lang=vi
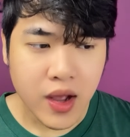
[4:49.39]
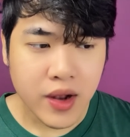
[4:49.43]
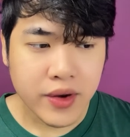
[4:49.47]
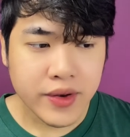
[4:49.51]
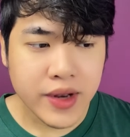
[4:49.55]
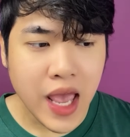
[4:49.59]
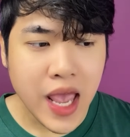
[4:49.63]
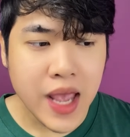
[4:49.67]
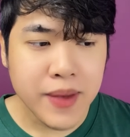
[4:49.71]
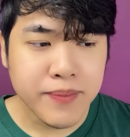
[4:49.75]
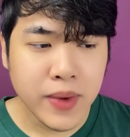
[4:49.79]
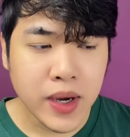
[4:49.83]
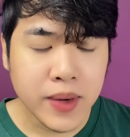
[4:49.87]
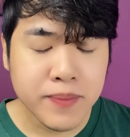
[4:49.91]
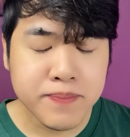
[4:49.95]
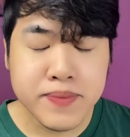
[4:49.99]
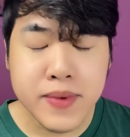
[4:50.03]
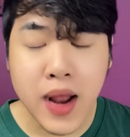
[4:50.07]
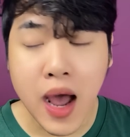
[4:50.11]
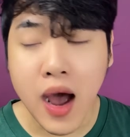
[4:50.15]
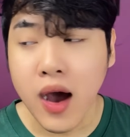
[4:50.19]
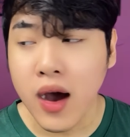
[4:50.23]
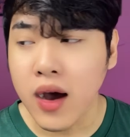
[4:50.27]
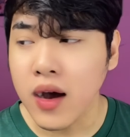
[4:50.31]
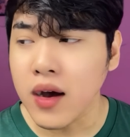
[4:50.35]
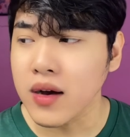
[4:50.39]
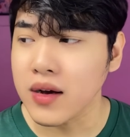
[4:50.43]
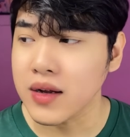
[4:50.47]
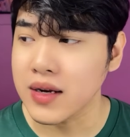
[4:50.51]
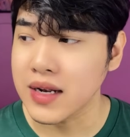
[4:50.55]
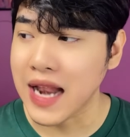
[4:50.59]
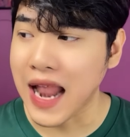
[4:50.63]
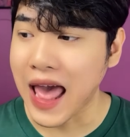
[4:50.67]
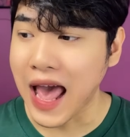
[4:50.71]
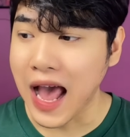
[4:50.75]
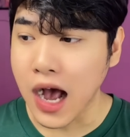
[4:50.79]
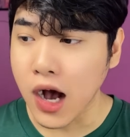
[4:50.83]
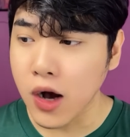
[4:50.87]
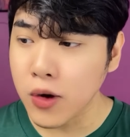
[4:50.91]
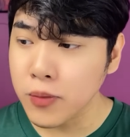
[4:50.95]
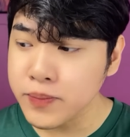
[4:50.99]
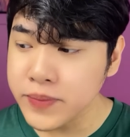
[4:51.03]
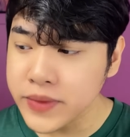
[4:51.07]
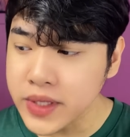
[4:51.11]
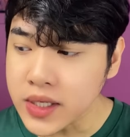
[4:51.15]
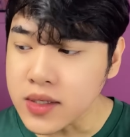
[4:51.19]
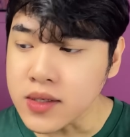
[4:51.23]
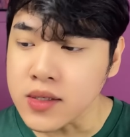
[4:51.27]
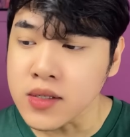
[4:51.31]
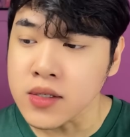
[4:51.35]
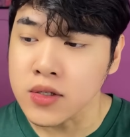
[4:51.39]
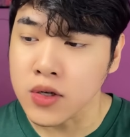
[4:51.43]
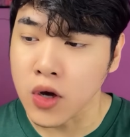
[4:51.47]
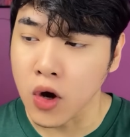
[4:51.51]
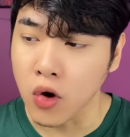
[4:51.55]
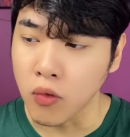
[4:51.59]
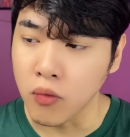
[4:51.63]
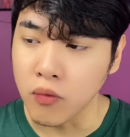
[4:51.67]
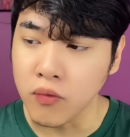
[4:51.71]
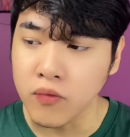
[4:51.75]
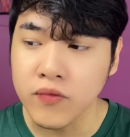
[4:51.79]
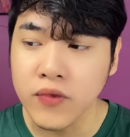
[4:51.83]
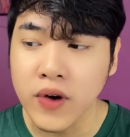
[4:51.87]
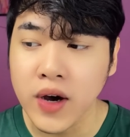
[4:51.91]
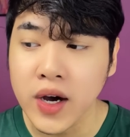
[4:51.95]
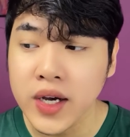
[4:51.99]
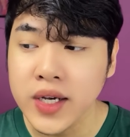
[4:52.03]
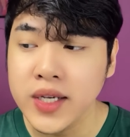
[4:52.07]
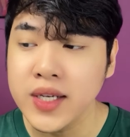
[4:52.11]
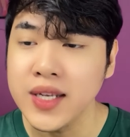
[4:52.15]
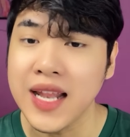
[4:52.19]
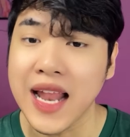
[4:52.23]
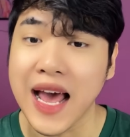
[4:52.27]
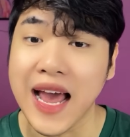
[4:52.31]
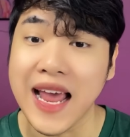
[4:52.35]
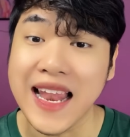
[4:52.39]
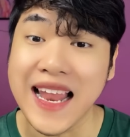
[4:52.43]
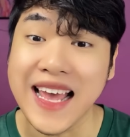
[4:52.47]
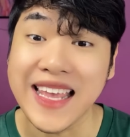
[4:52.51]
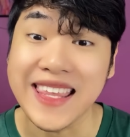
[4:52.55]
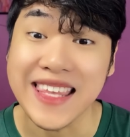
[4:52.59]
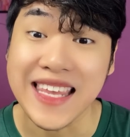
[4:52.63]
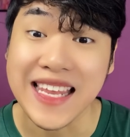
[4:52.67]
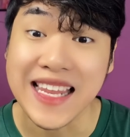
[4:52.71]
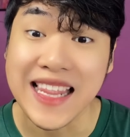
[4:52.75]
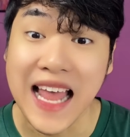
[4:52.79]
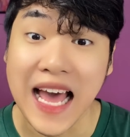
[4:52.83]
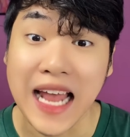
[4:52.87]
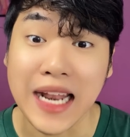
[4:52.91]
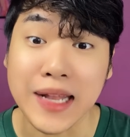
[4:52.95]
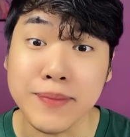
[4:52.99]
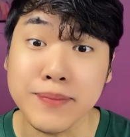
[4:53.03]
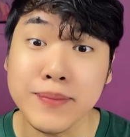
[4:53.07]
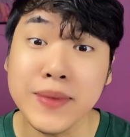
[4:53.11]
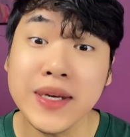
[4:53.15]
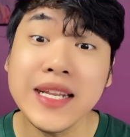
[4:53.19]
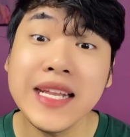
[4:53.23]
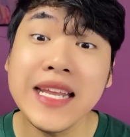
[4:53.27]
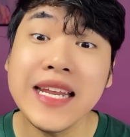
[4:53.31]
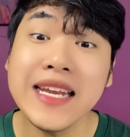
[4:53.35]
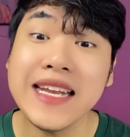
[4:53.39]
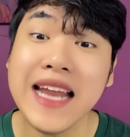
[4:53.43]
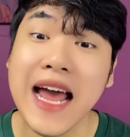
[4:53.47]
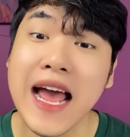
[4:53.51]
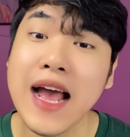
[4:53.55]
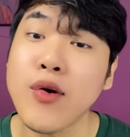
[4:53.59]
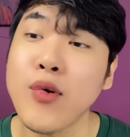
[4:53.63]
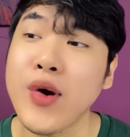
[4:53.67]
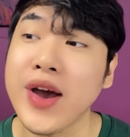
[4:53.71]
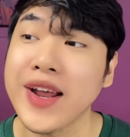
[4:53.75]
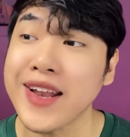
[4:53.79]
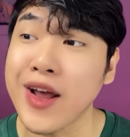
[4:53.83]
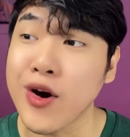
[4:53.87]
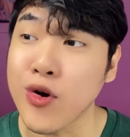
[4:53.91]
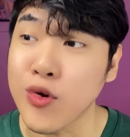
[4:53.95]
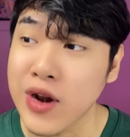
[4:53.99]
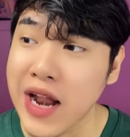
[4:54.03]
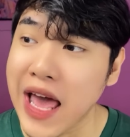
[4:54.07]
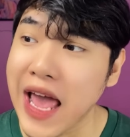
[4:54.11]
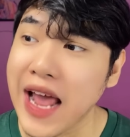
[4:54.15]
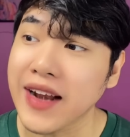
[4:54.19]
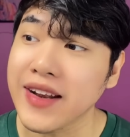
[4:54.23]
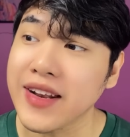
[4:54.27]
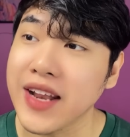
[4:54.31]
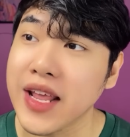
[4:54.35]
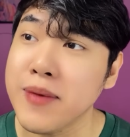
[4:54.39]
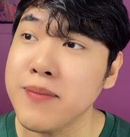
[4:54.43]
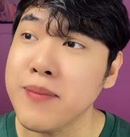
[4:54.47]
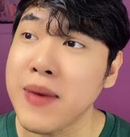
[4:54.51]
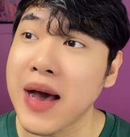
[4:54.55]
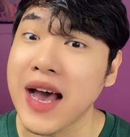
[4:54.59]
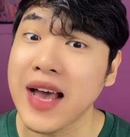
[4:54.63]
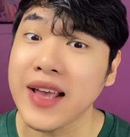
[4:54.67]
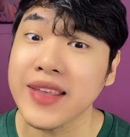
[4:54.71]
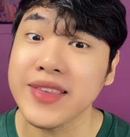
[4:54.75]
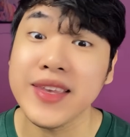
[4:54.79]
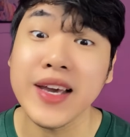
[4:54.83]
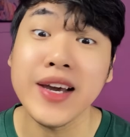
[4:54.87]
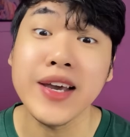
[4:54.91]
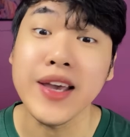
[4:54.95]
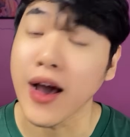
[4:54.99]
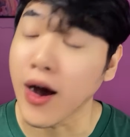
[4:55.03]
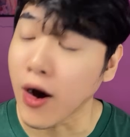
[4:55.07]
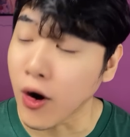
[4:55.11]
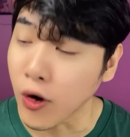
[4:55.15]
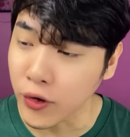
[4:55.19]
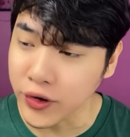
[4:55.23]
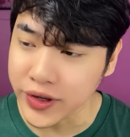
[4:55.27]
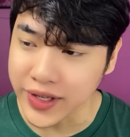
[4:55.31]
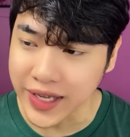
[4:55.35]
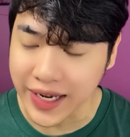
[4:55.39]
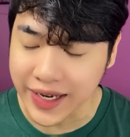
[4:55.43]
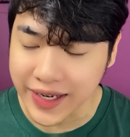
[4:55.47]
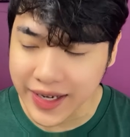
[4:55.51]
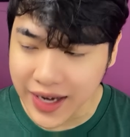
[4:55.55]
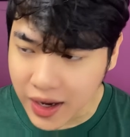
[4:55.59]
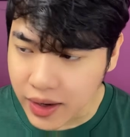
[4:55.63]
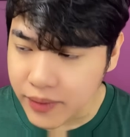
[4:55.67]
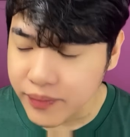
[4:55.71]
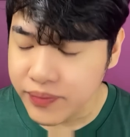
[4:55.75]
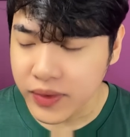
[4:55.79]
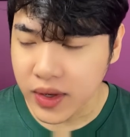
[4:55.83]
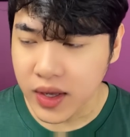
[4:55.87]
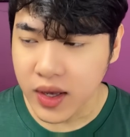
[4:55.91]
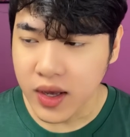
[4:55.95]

Đêm hôm đó là ông Dư cùng với lại là chị Lành mới đi ra ngoài đầu làng để mà chơi hội vậy đó.